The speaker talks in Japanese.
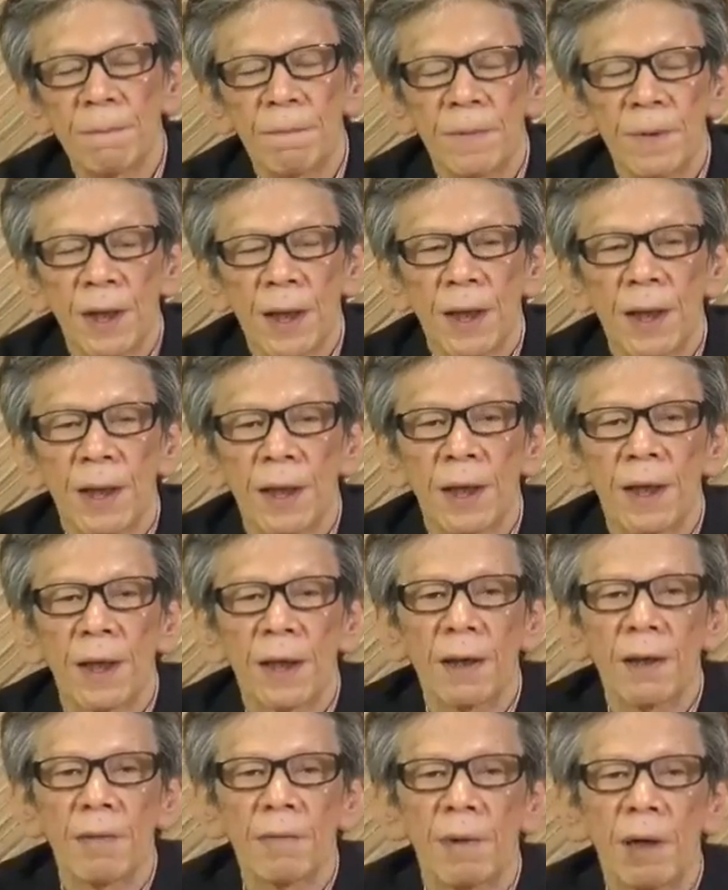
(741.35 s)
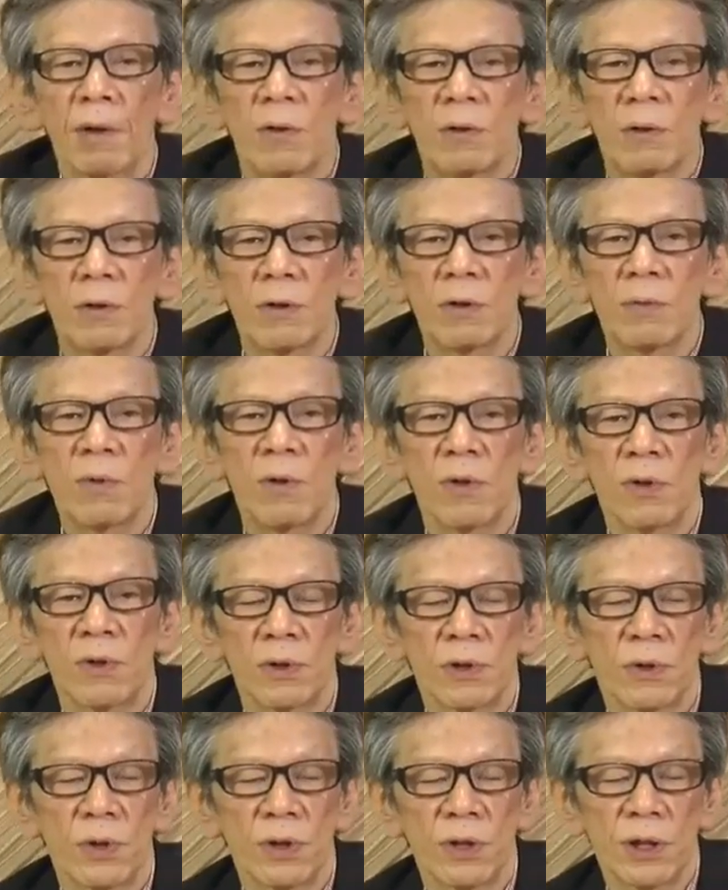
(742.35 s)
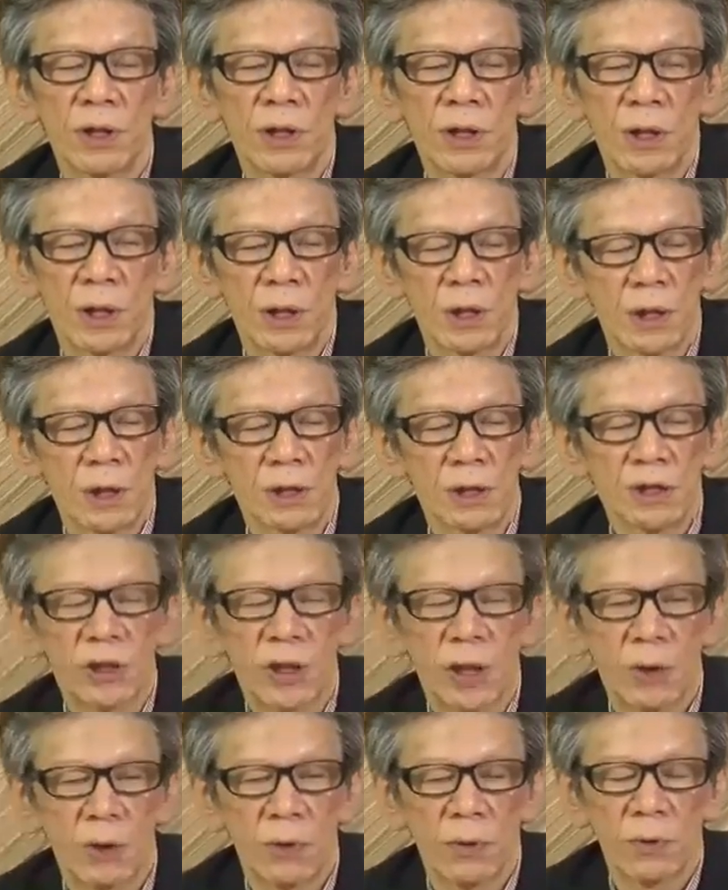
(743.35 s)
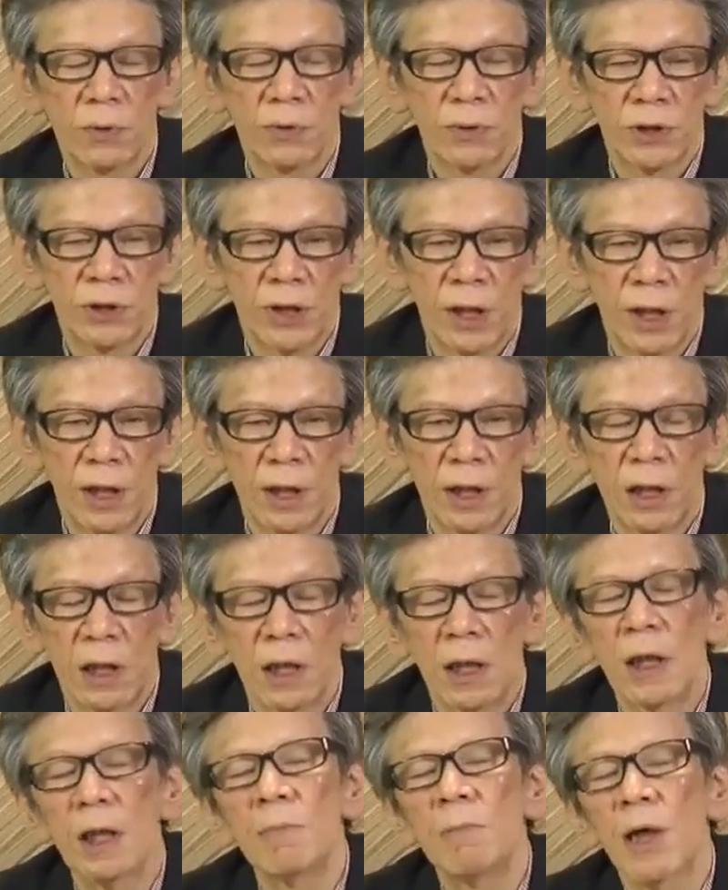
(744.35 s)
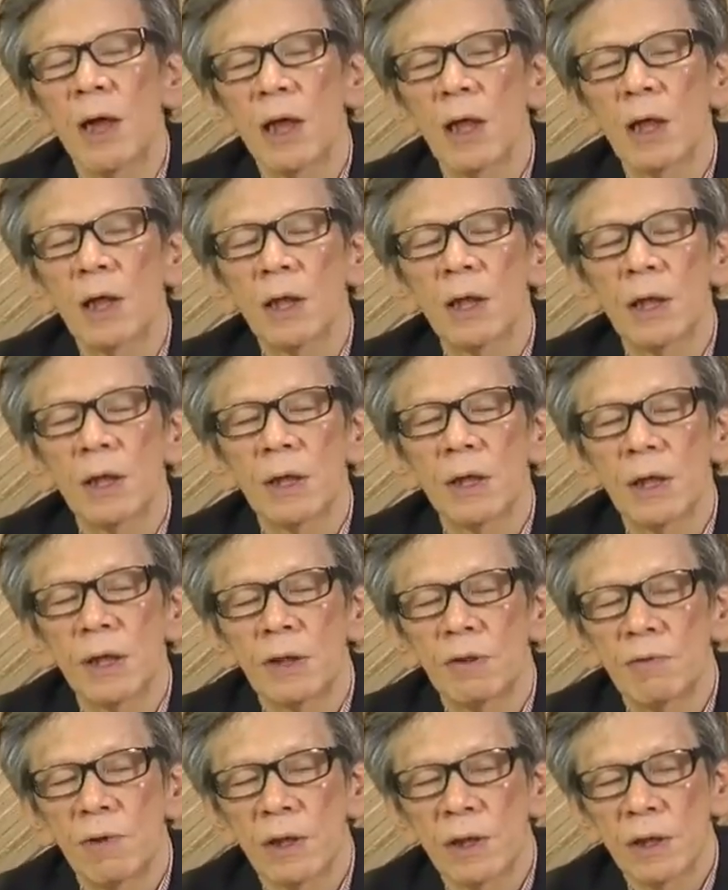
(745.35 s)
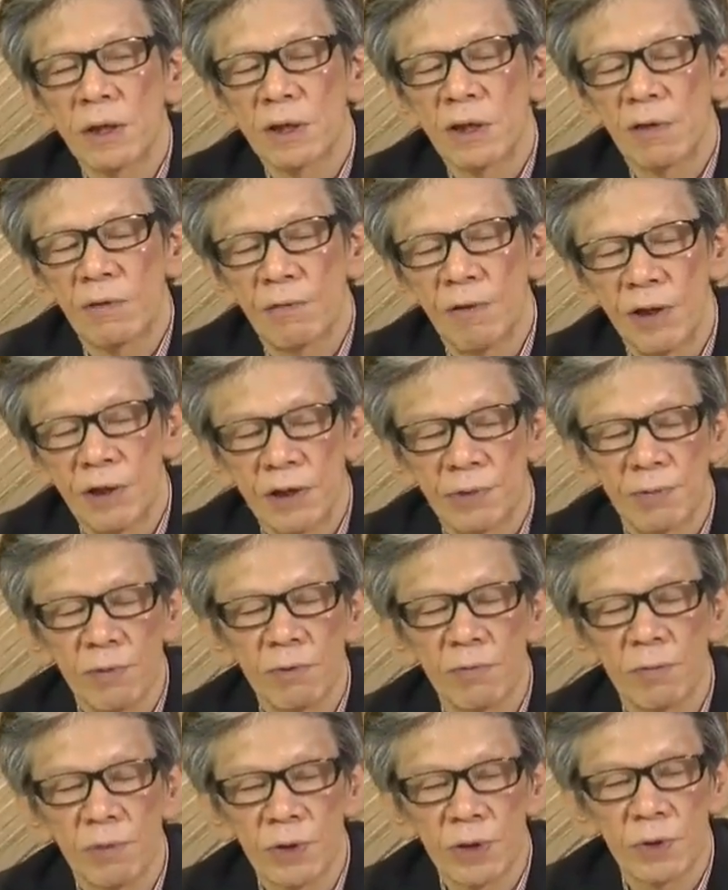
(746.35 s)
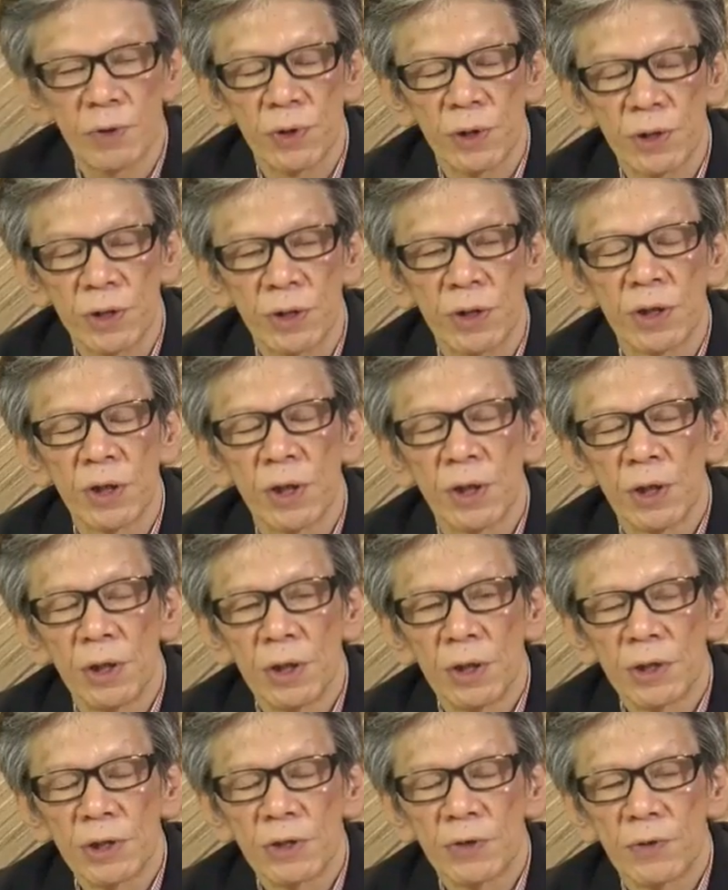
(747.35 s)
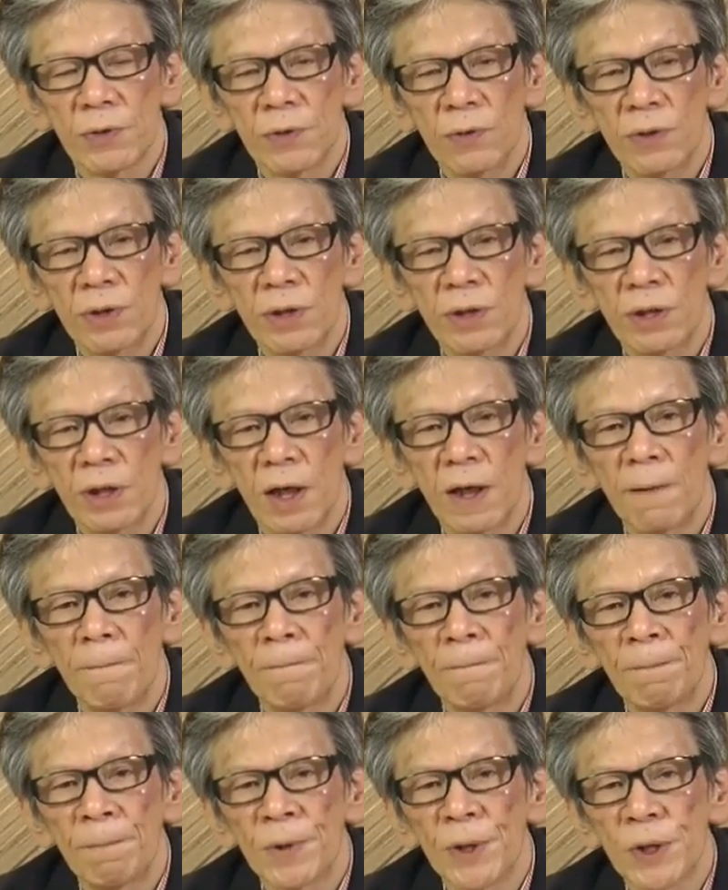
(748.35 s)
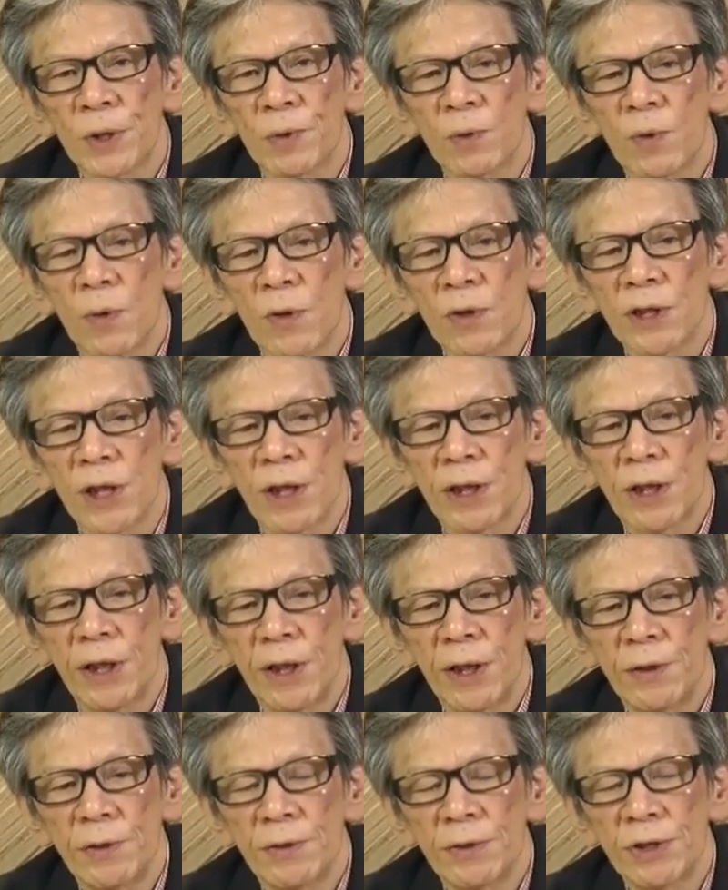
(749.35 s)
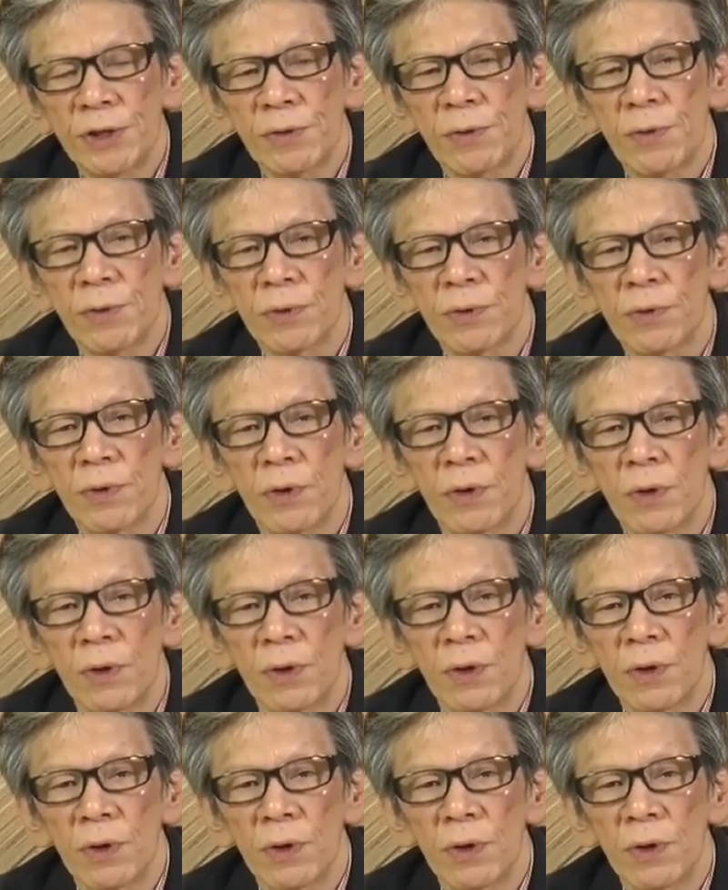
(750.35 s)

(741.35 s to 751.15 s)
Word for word: えーまあ、グーグルもそれに近寄ろうとして今いるわけですねフェイスブックもそうですそういったその国際金融資本の